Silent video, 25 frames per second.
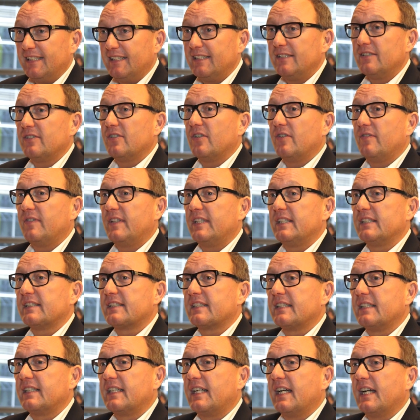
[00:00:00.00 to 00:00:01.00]

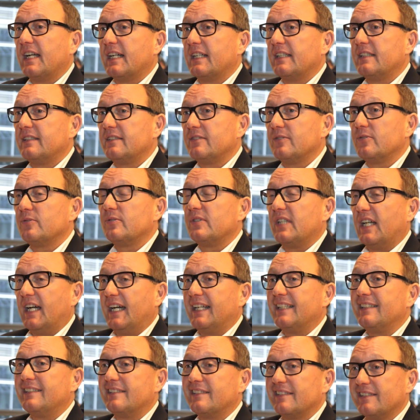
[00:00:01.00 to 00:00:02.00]
Insolvenz gegangen und der
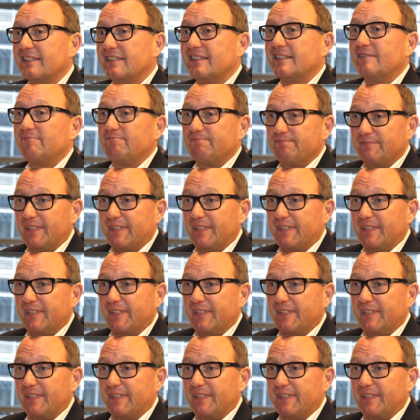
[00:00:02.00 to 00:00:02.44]
andere,